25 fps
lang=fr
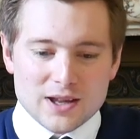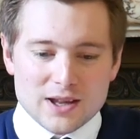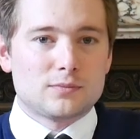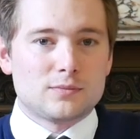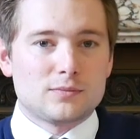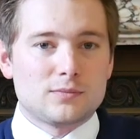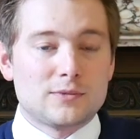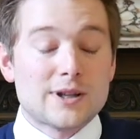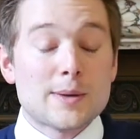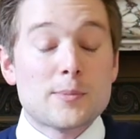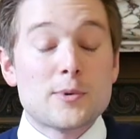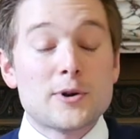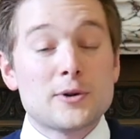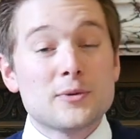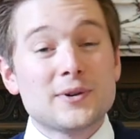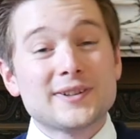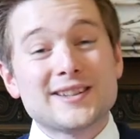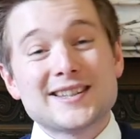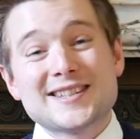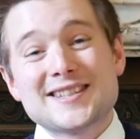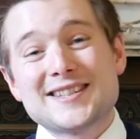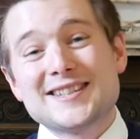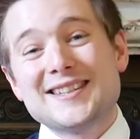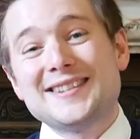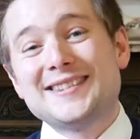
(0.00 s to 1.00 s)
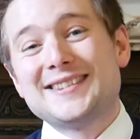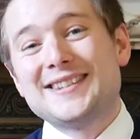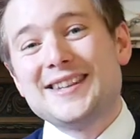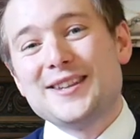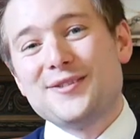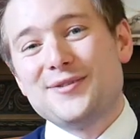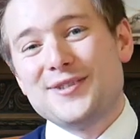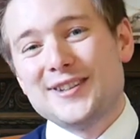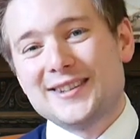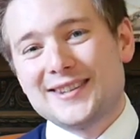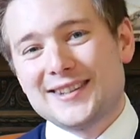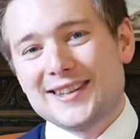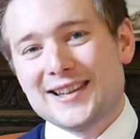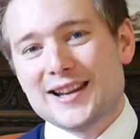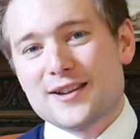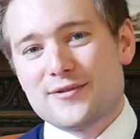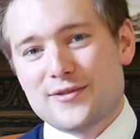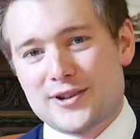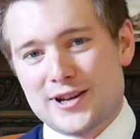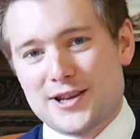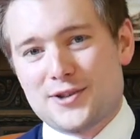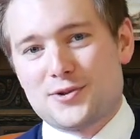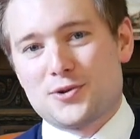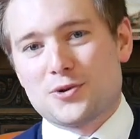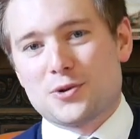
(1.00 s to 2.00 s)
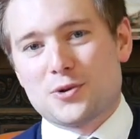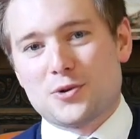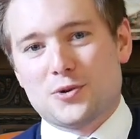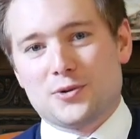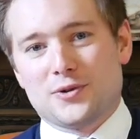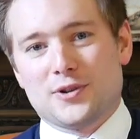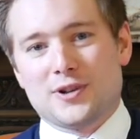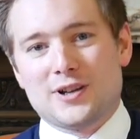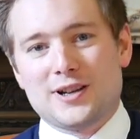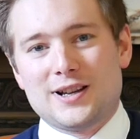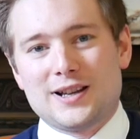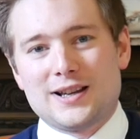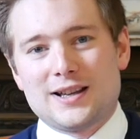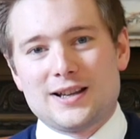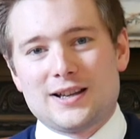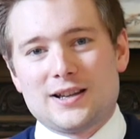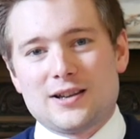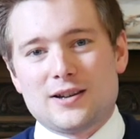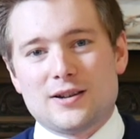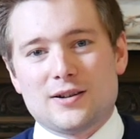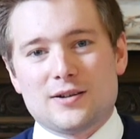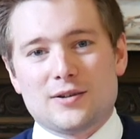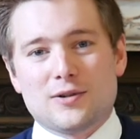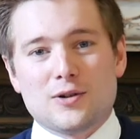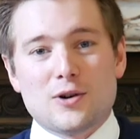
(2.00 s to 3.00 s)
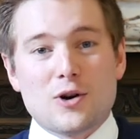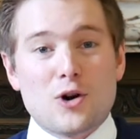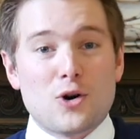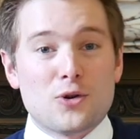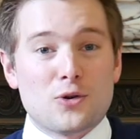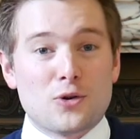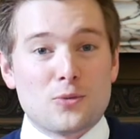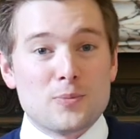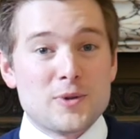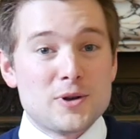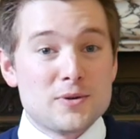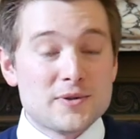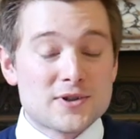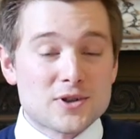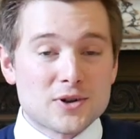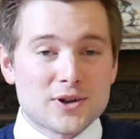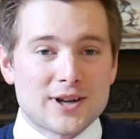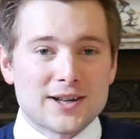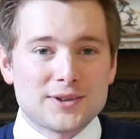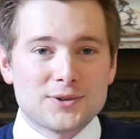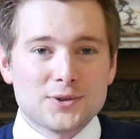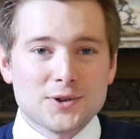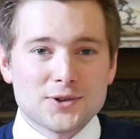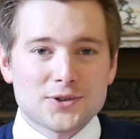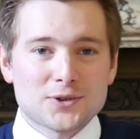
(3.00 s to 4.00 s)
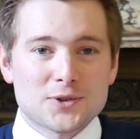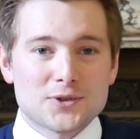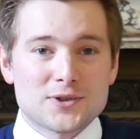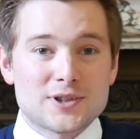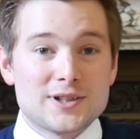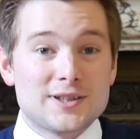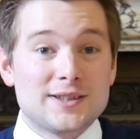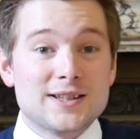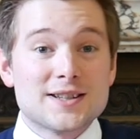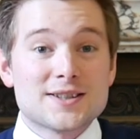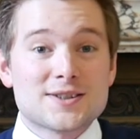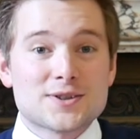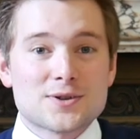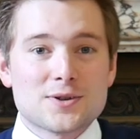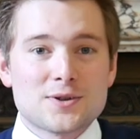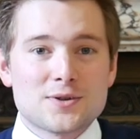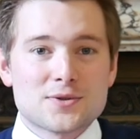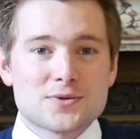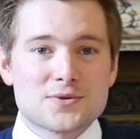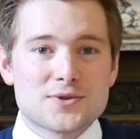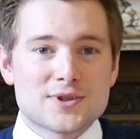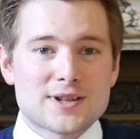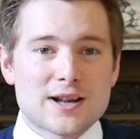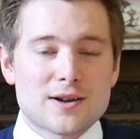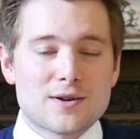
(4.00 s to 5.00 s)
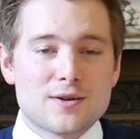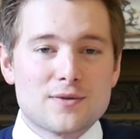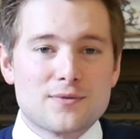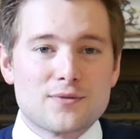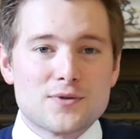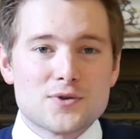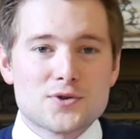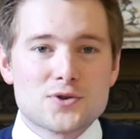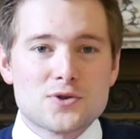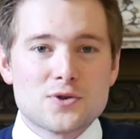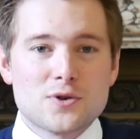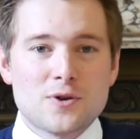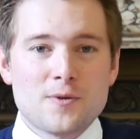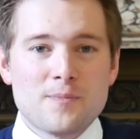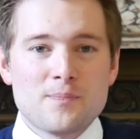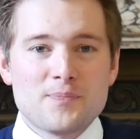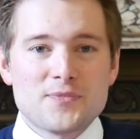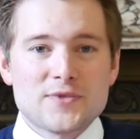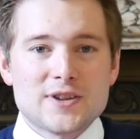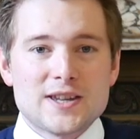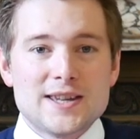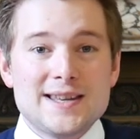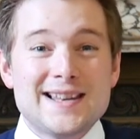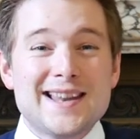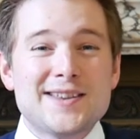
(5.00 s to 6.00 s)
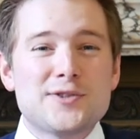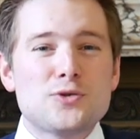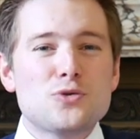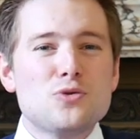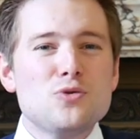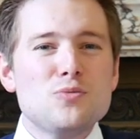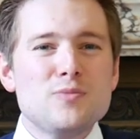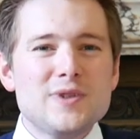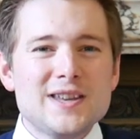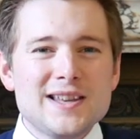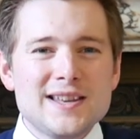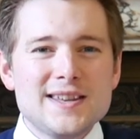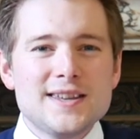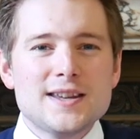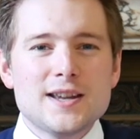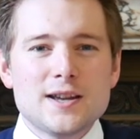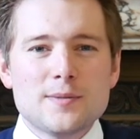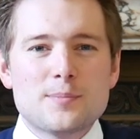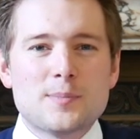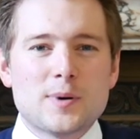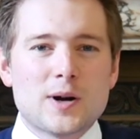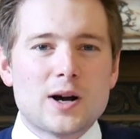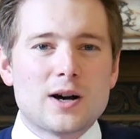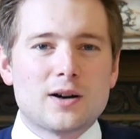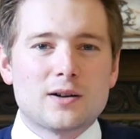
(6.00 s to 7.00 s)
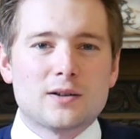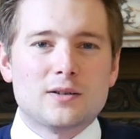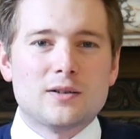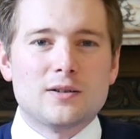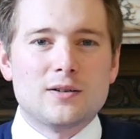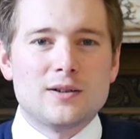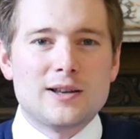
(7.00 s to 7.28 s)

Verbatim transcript: Napoléon a décidé d'éviter la vallée du Rhône. Euh, en 1814, quand il descend jusqu'à Golfe-Juan, il est humilié par euh, les